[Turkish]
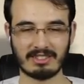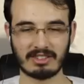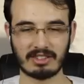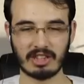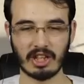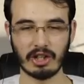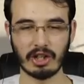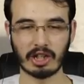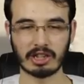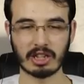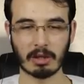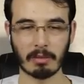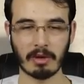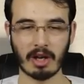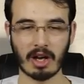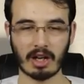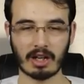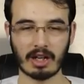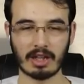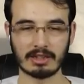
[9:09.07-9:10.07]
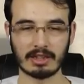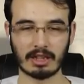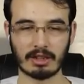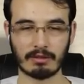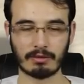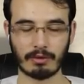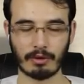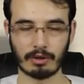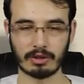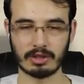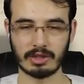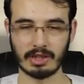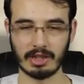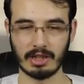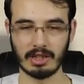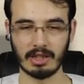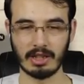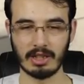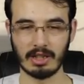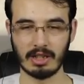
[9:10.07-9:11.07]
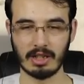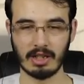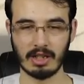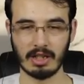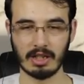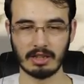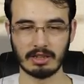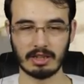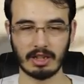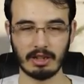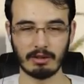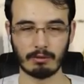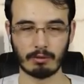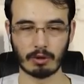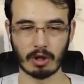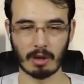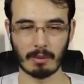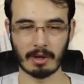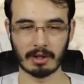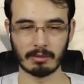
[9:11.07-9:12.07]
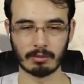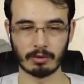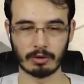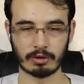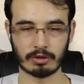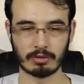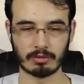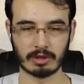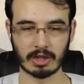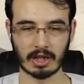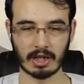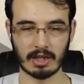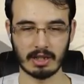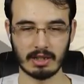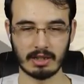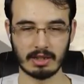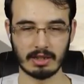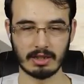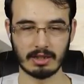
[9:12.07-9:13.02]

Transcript: Sen yaşamaya hak kazandın Foxy. Seni vuramadım dostum sana.